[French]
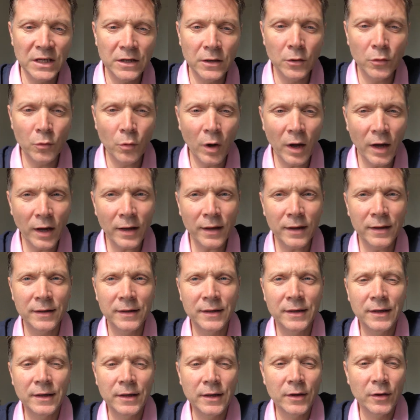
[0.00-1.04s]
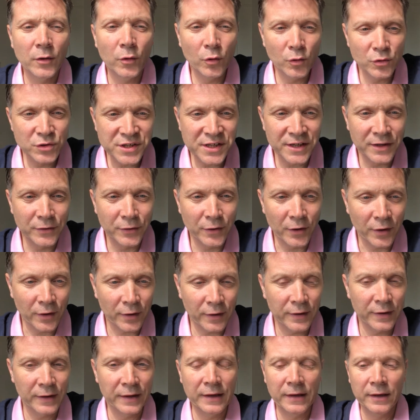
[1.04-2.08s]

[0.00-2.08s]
Gloire au Seigneur.